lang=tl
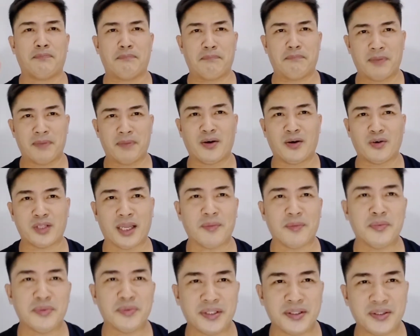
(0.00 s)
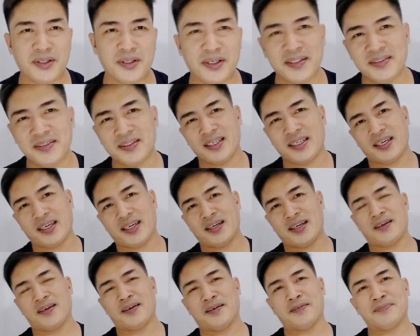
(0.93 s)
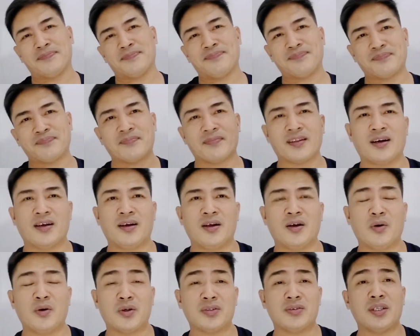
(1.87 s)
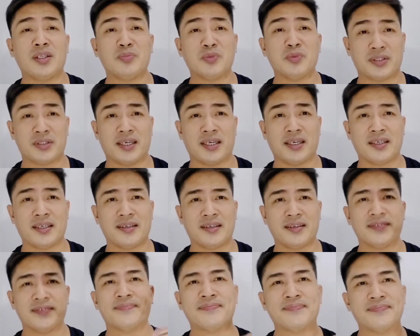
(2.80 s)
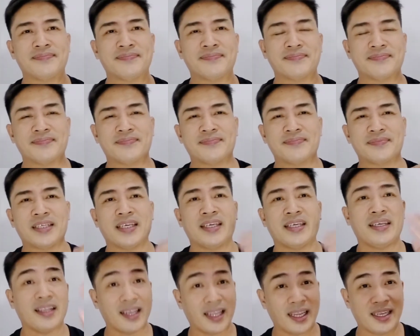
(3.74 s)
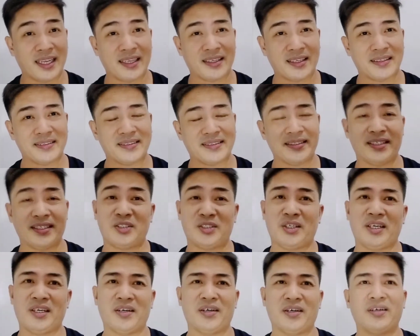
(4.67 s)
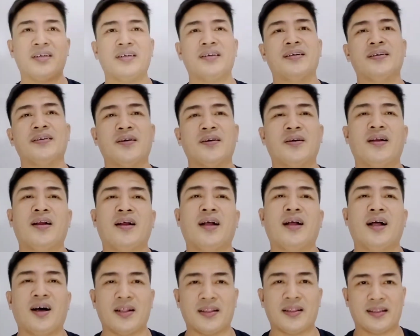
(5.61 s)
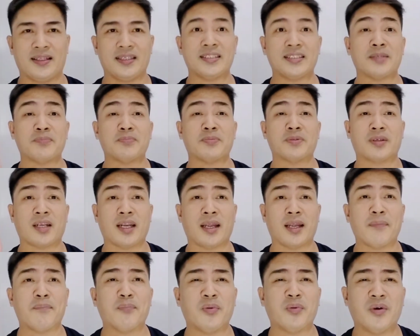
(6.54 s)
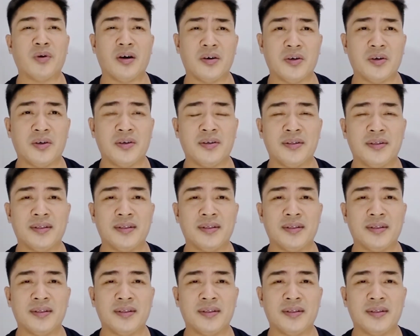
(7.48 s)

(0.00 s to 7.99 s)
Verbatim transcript: bago tayo pumunta doon, eh, hindi kalimutang i-like, share, at i-subscribe po ako.